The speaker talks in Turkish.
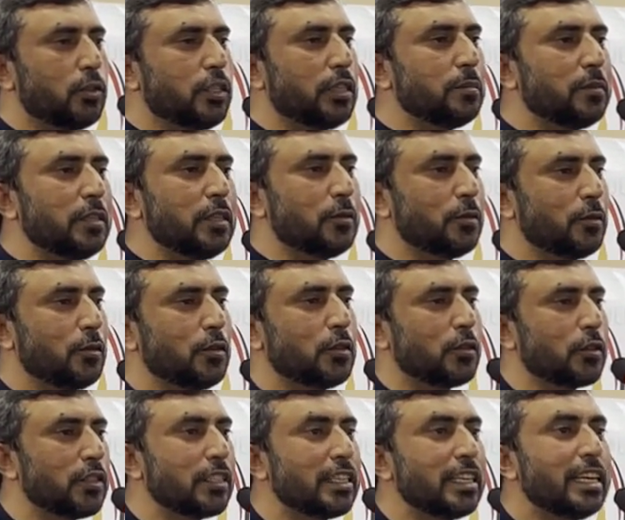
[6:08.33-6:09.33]
bunu şimdi
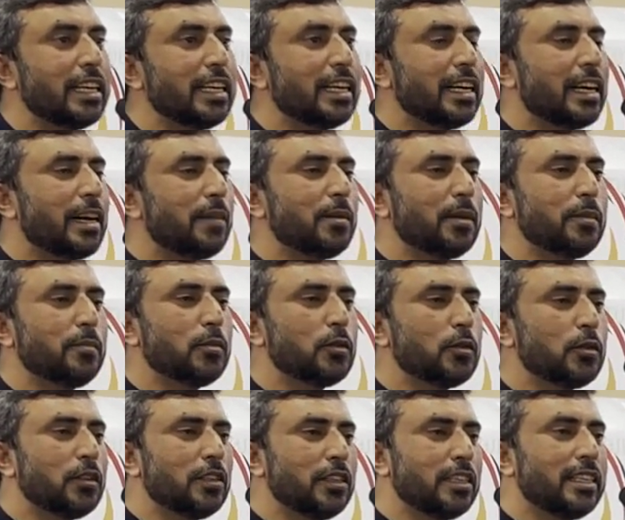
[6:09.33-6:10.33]
kuruyoruz. Ama
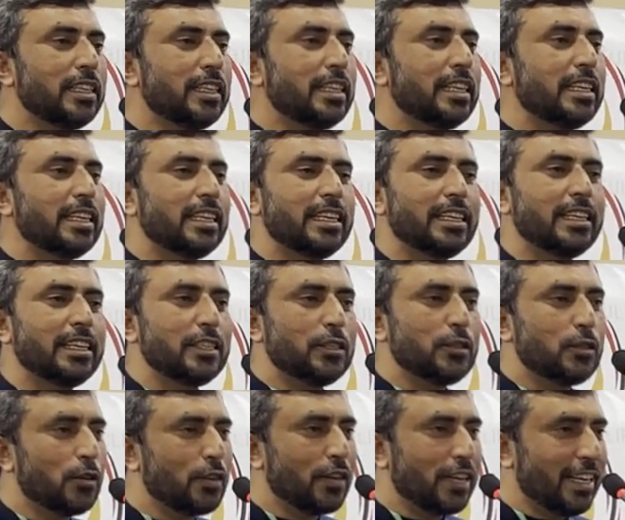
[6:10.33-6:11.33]
bunun e,
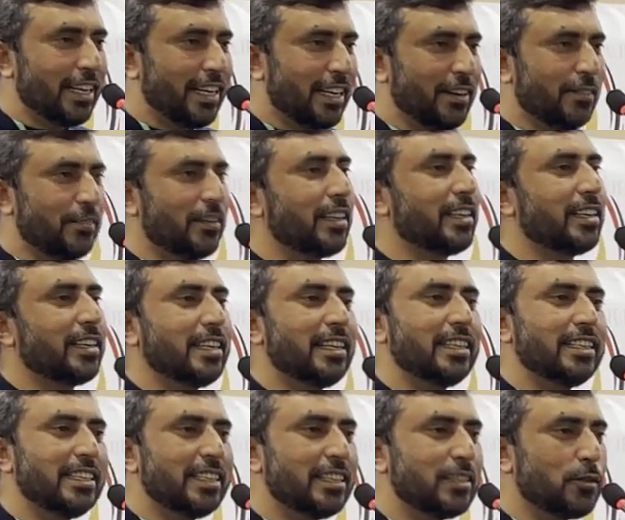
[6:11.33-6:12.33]
çok ayağı var.
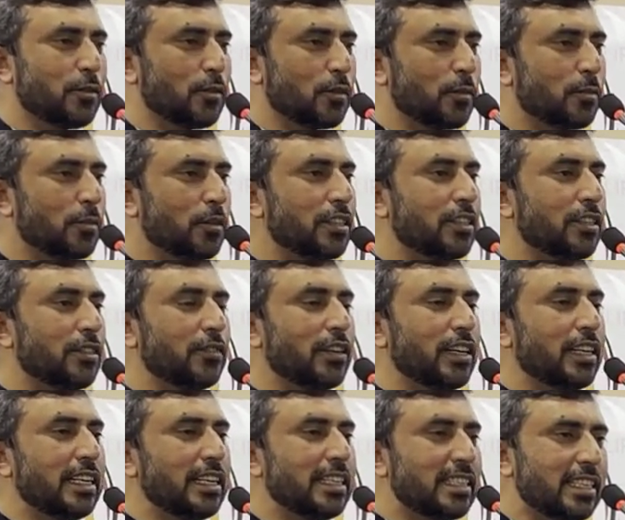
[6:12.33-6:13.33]
Kaç kez kurulmuştur
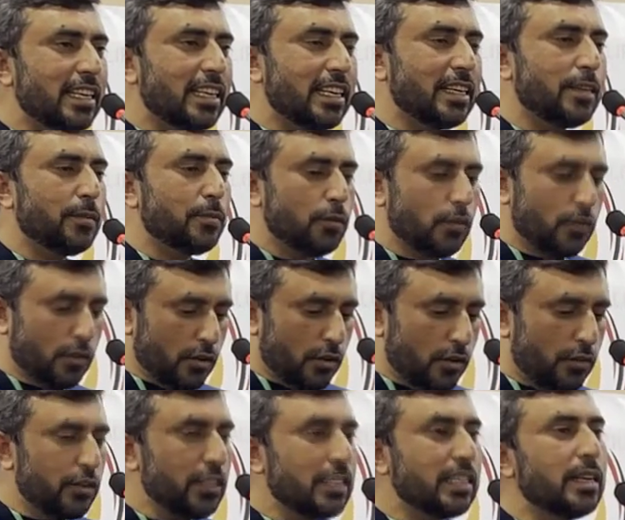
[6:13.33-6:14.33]
ve inşallah bu
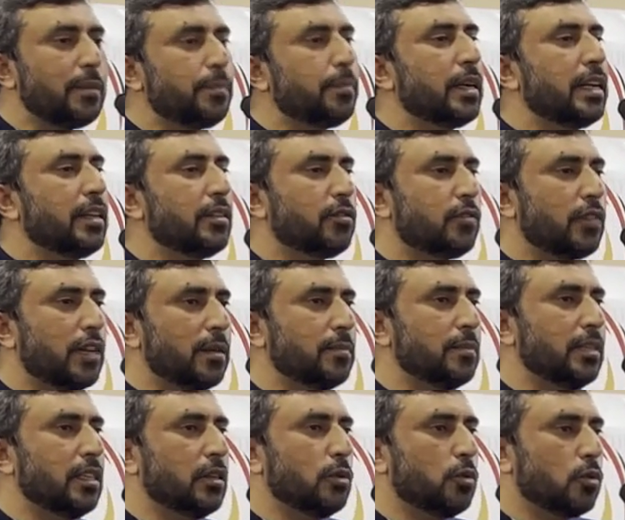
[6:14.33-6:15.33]
official
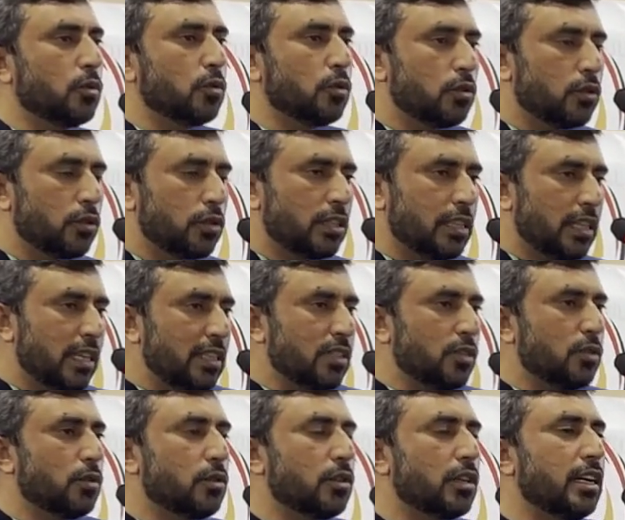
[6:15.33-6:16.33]
platform da kurulduktan
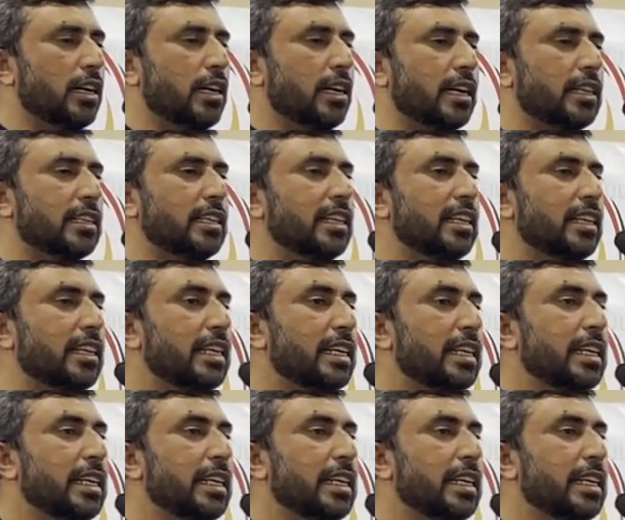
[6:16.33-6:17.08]
sonra artık